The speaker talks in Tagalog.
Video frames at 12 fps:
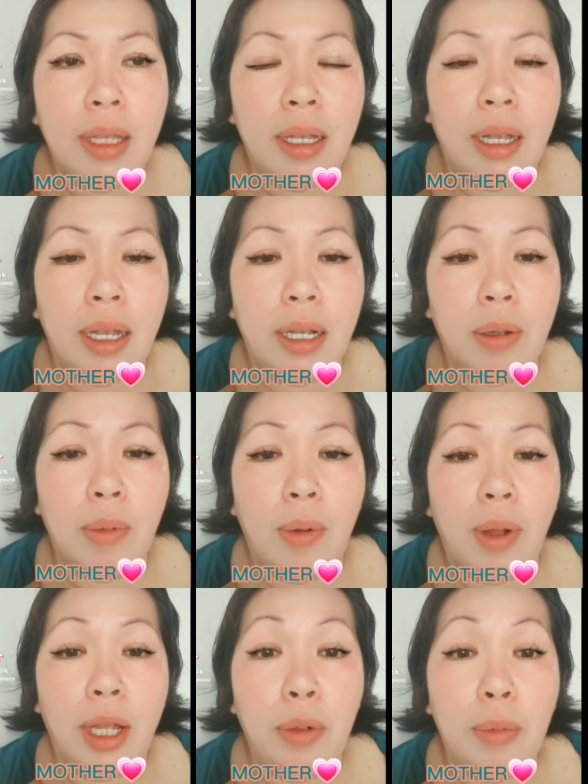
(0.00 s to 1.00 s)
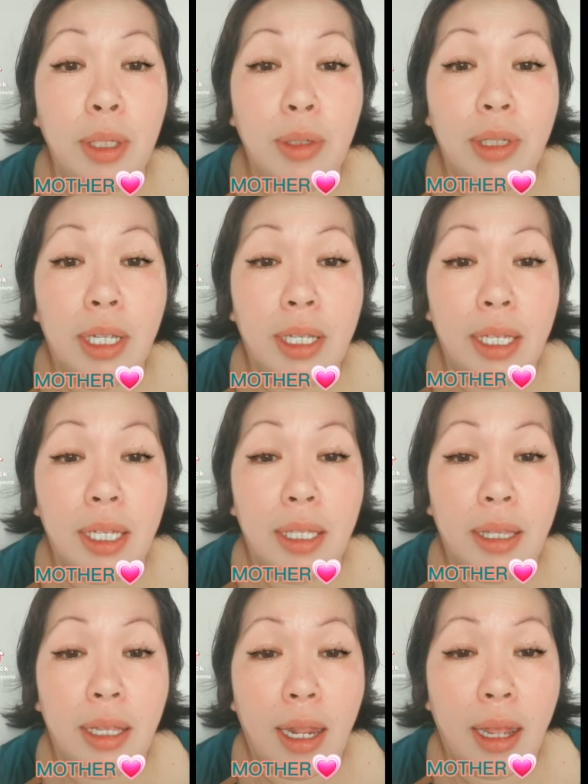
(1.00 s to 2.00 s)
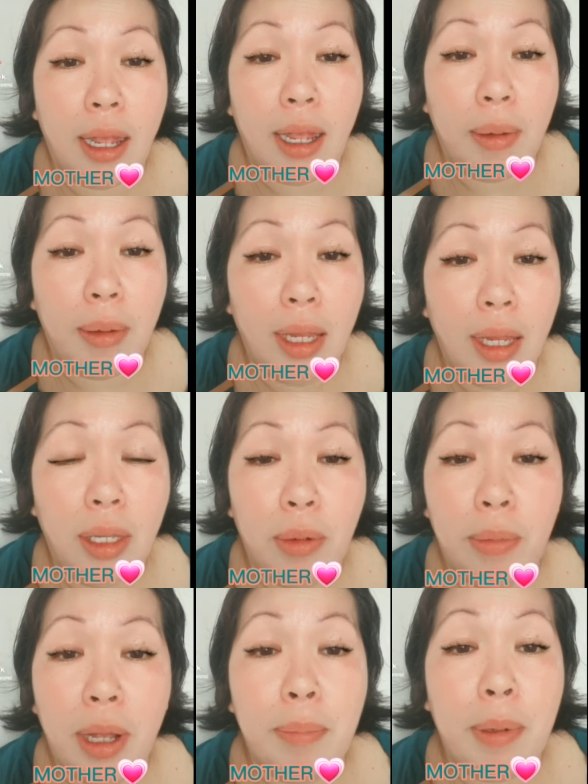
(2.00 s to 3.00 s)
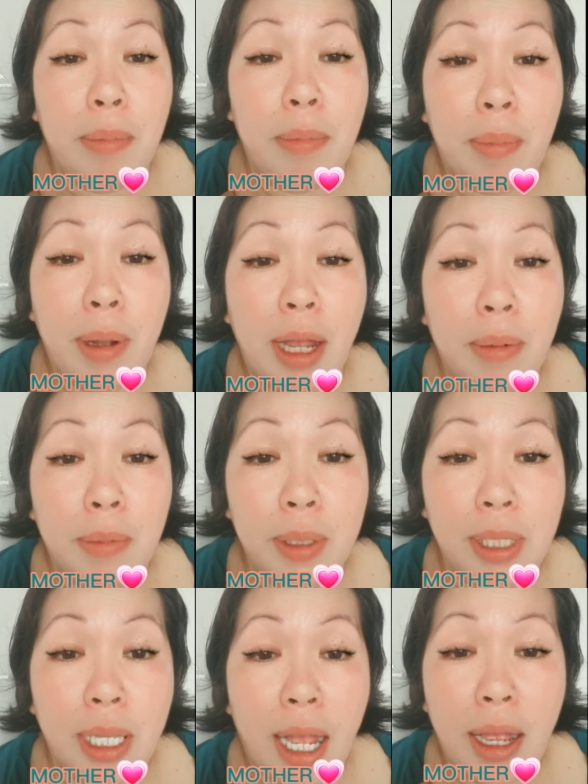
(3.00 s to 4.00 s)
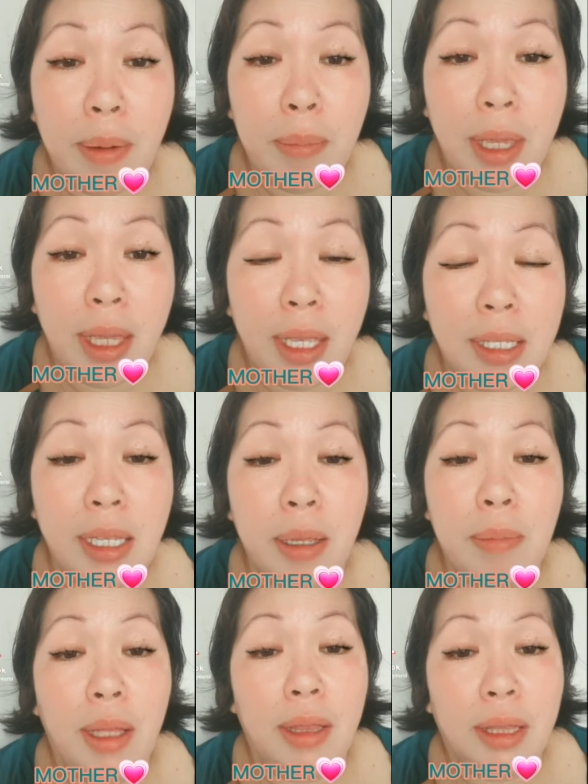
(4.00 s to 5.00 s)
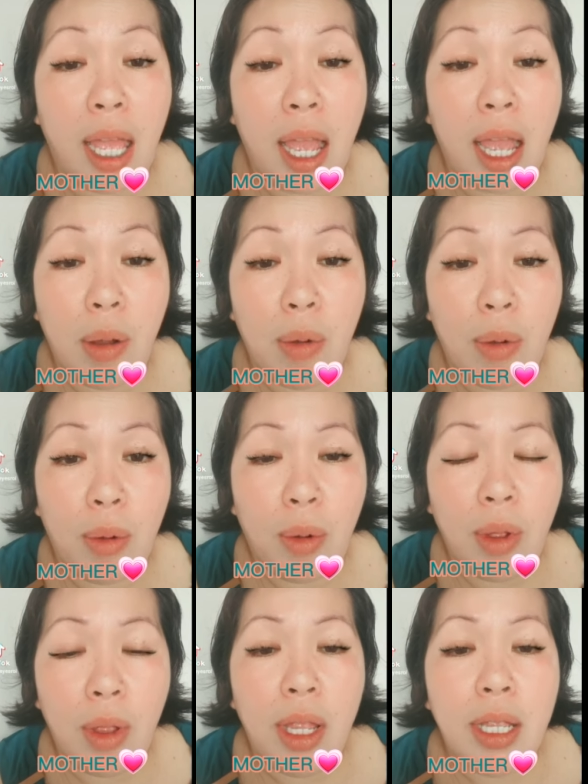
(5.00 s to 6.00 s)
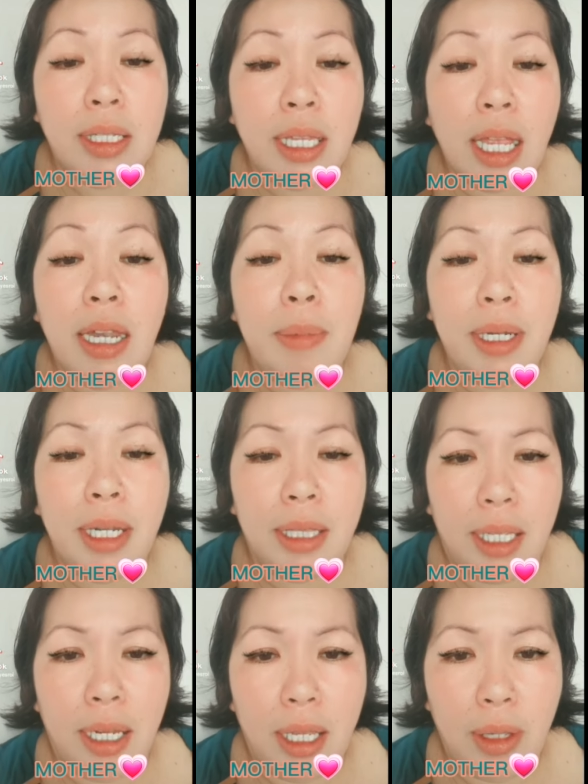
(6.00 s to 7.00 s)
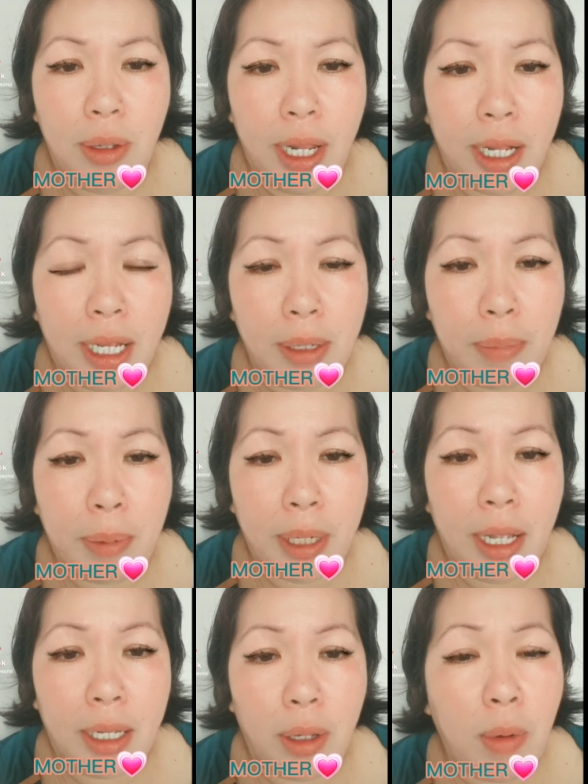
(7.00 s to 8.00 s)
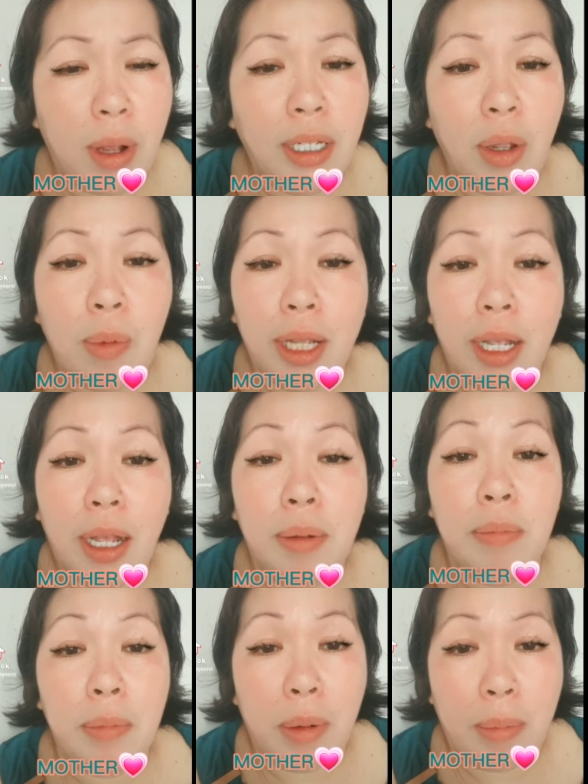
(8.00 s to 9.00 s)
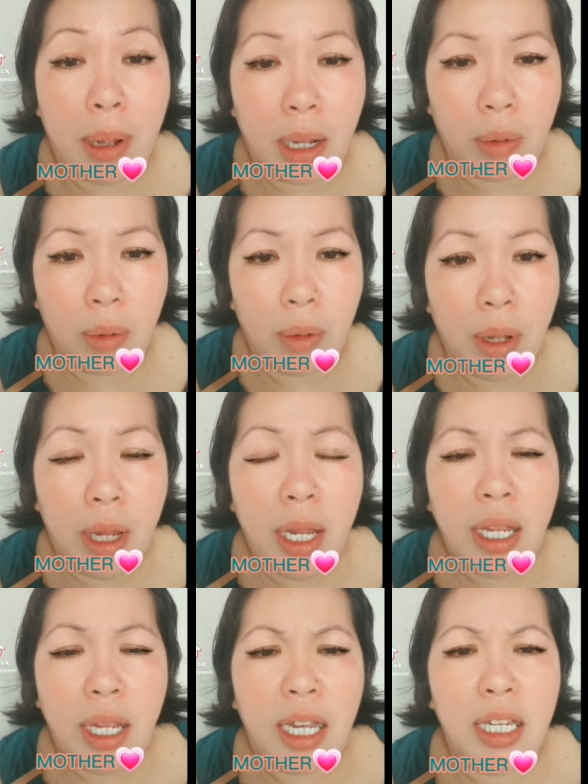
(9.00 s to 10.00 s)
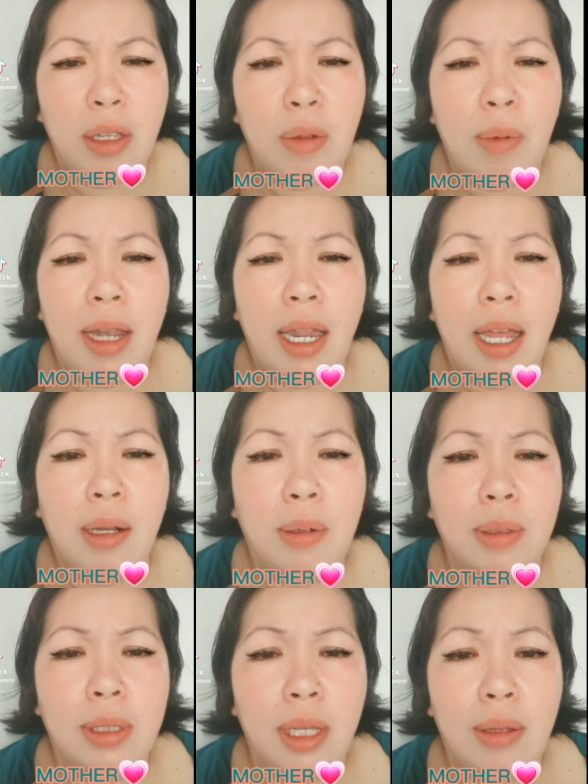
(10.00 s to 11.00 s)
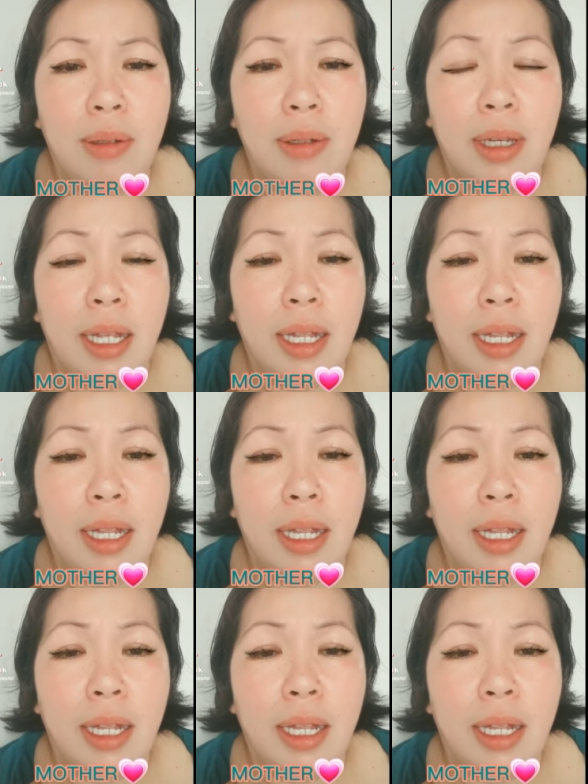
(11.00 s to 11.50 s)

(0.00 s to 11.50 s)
Uh, ah, kung ano man yung nakikita namin, yung mga pagmamahal mo sa amin, sa ibang tao, sana manatili yun hanggang sa paglaki. Huwag na huwag kang magbabago. Naniniwala ako sa'yo na